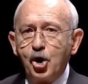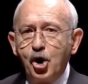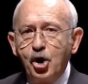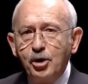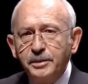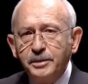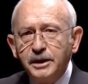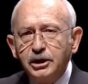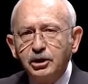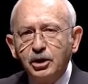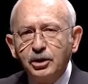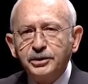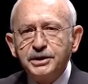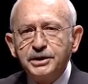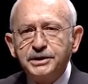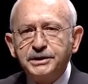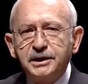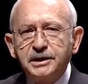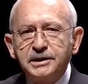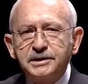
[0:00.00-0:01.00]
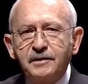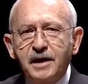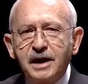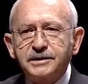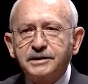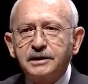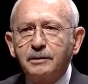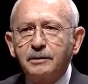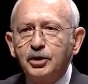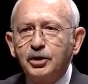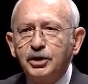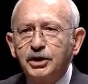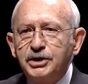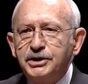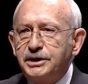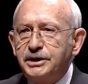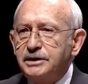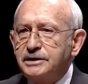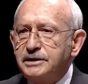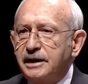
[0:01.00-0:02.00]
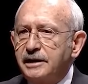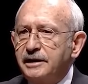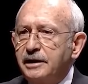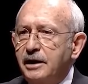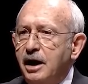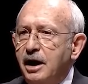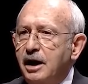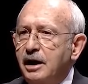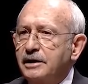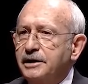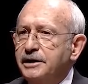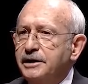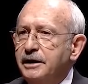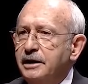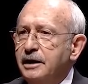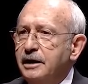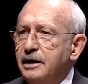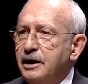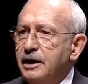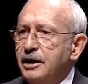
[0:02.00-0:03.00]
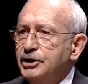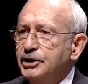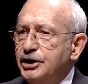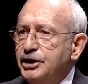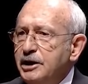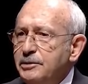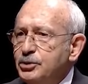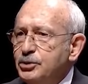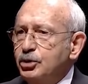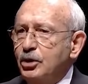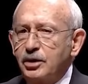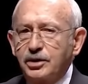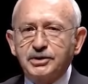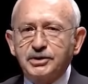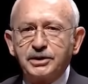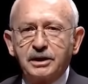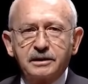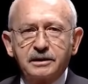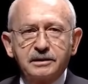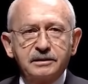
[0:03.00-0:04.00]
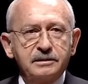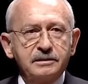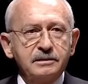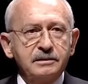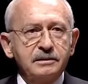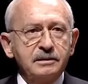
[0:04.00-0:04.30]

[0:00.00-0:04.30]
10 milyon işsiz varsa bu işsizlerin halini kim soracak?